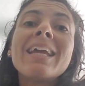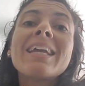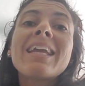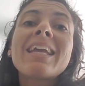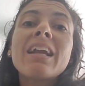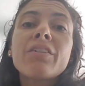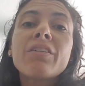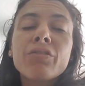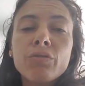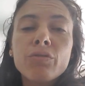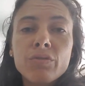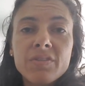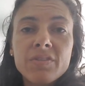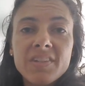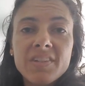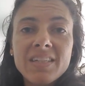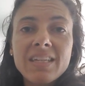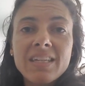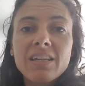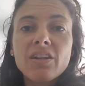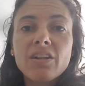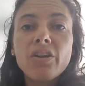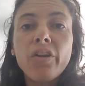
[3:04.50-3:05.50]
quelles sont
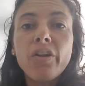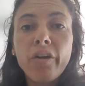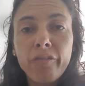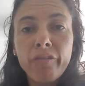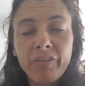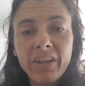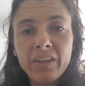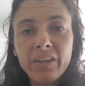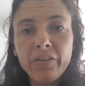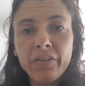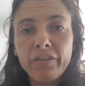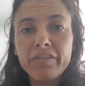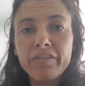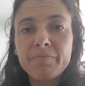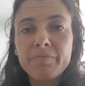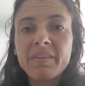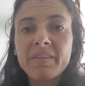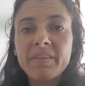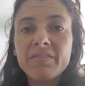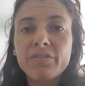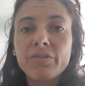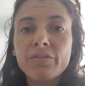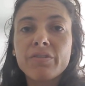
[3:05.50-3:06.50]
aussi leurs fréquences
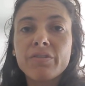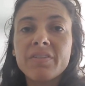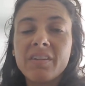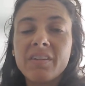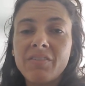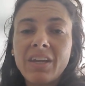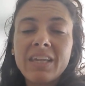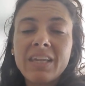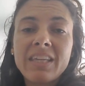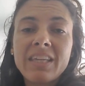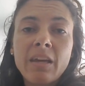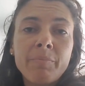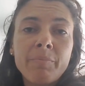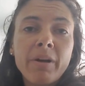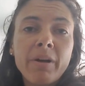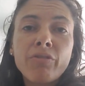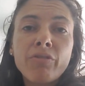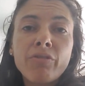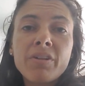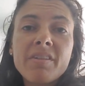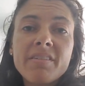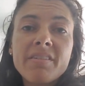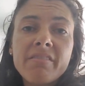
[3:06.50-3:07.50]
Parce que c'est vrai qu'il y a
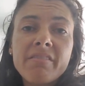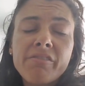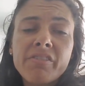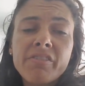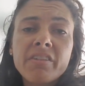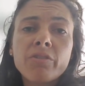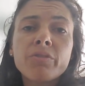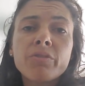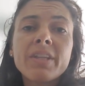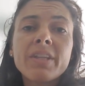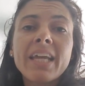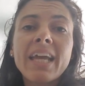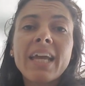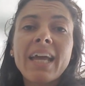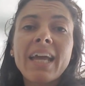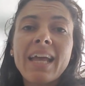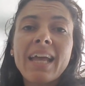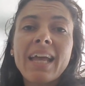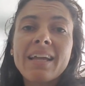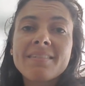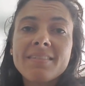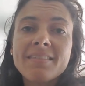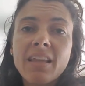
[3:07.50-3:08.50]
parfois des effets
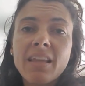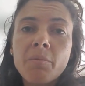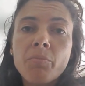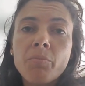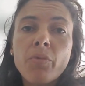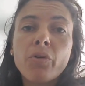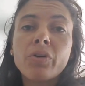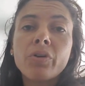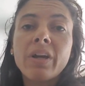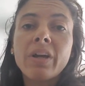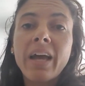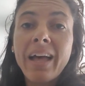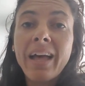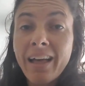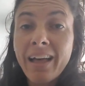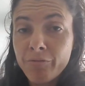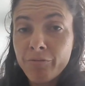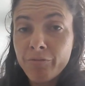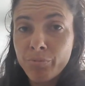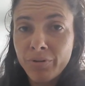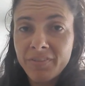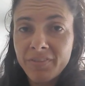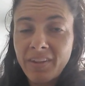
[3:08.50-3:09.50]
secondaires extrêmement
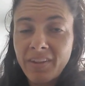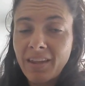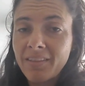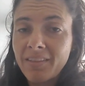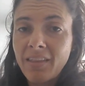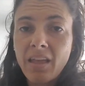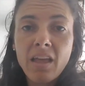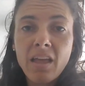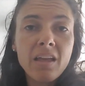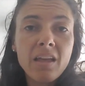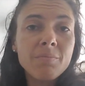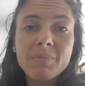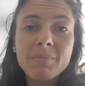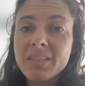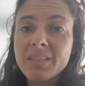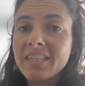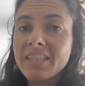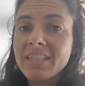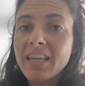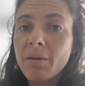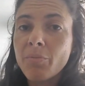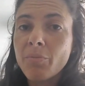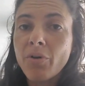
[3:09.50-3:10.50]
graves pour certains
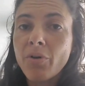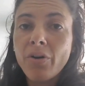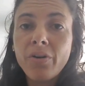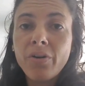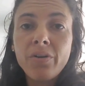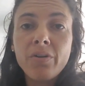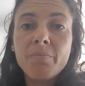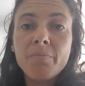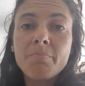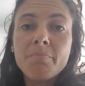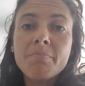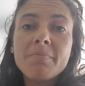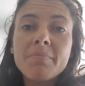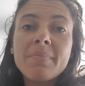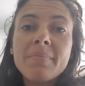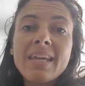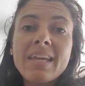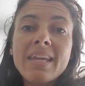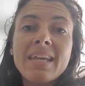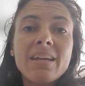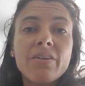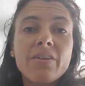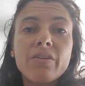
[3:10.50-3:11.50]
médicaments,
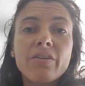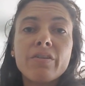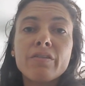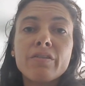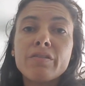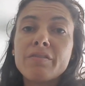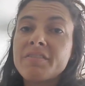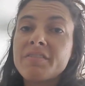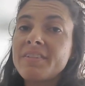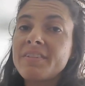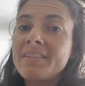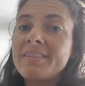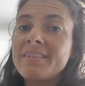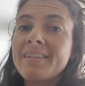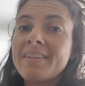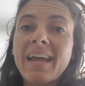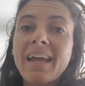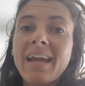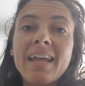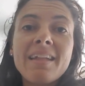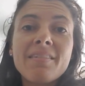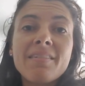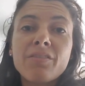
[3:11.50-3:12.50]
mais euh, si
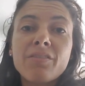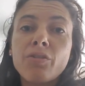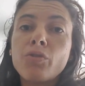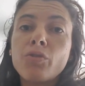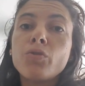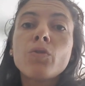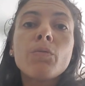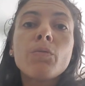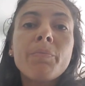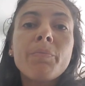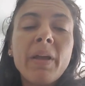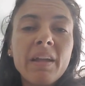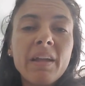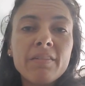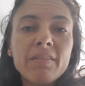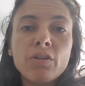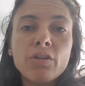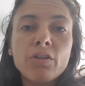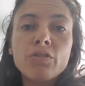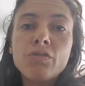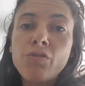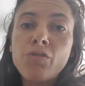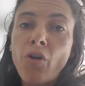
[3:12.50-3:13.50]
ça reste une
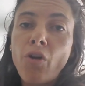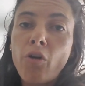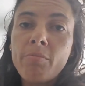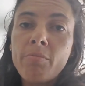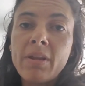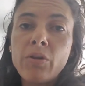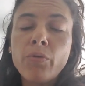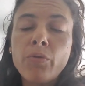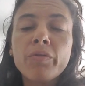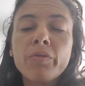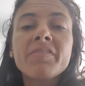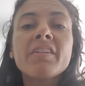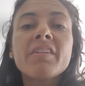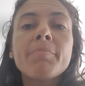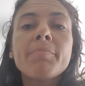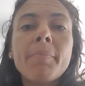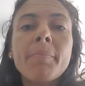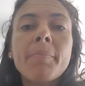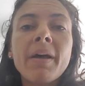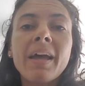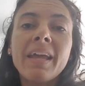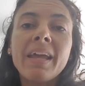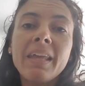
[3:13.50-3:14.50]
personne sur un million, c'est
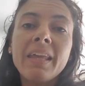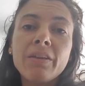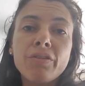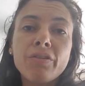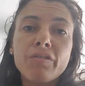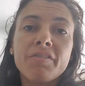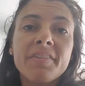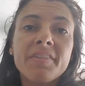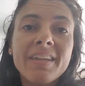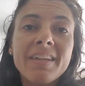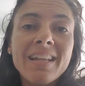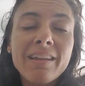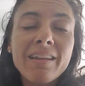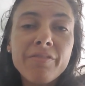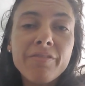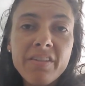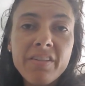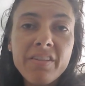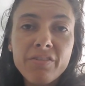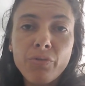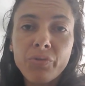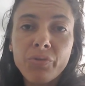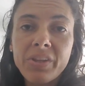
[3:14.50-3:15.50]
pas pareil que si
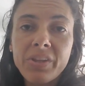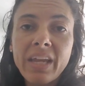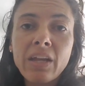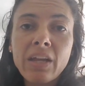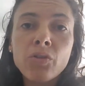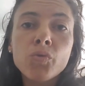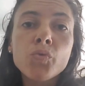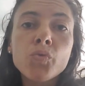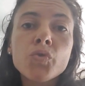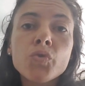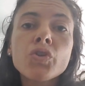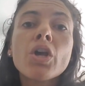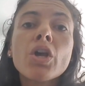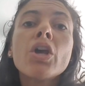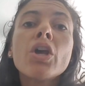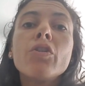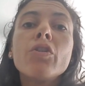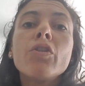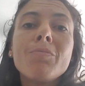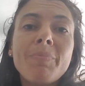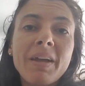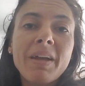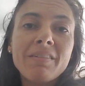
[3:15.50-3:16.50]
l'effet secondaire touche
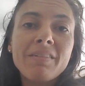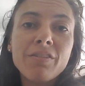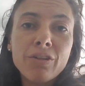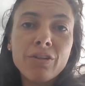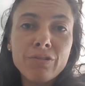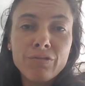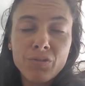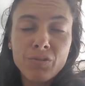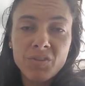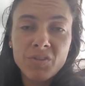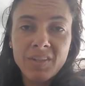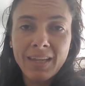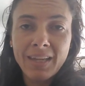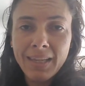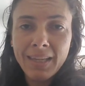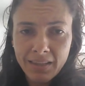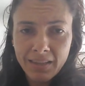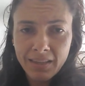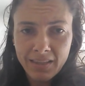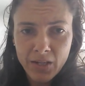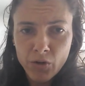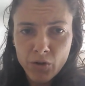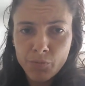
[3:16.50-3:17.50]
une personne sur cinq
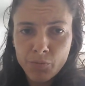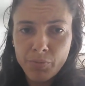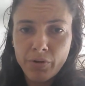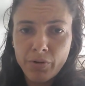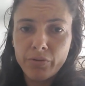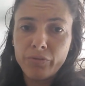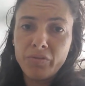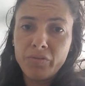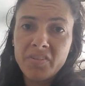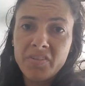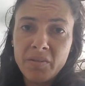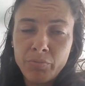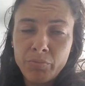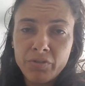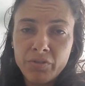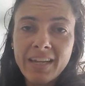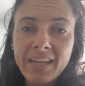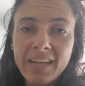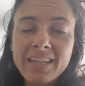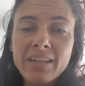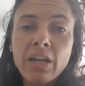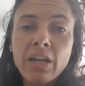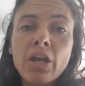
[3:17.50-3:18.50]
qui le prend. Donc, c'est pour
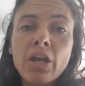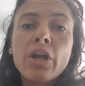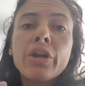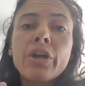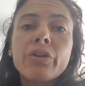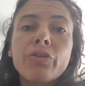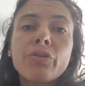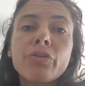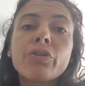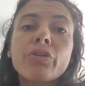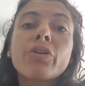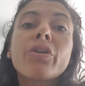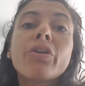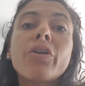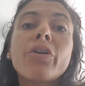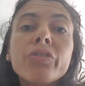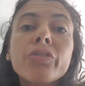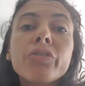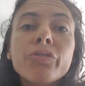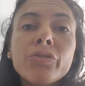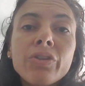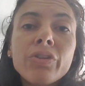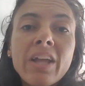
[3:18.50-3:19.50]
ça que
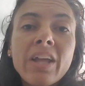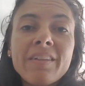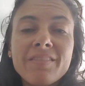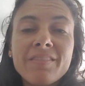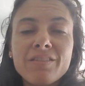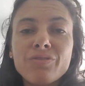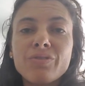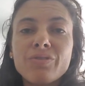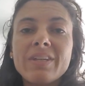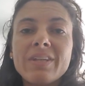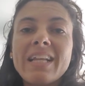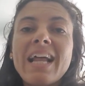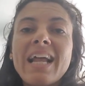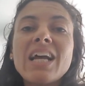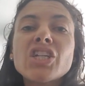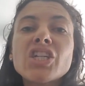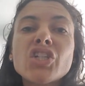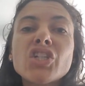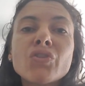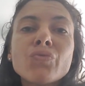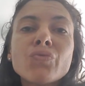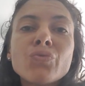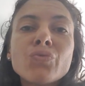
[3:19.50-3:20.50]
quand on a ces
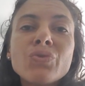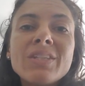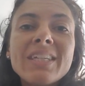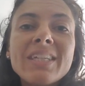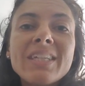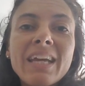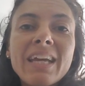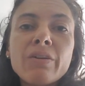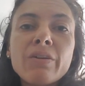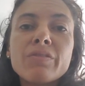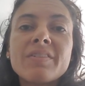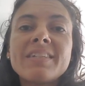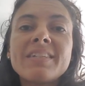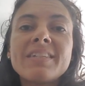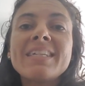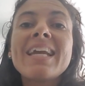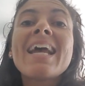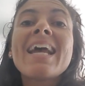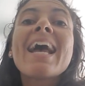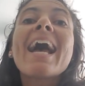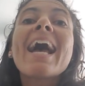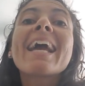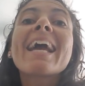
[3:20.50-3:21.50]
données-là, je vous dirai aussi
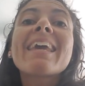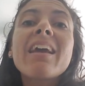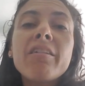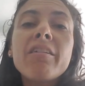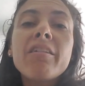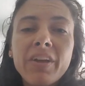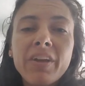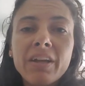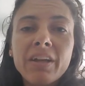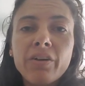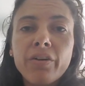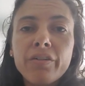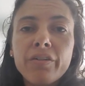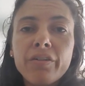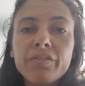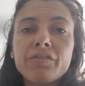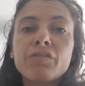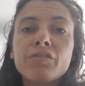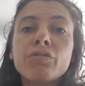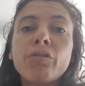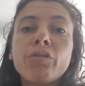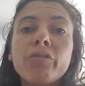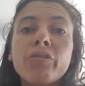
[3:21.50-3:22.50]
à quelle
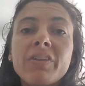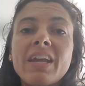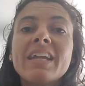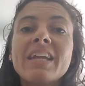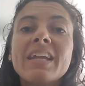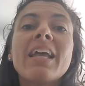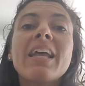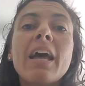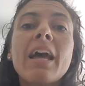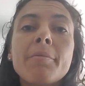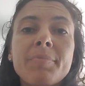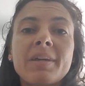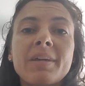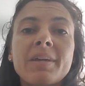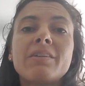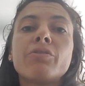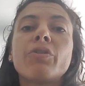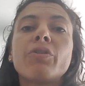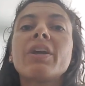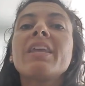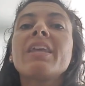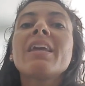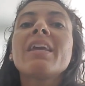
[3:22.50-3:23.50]
fréquence surviennent a
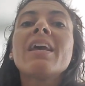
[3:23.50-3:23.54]
priori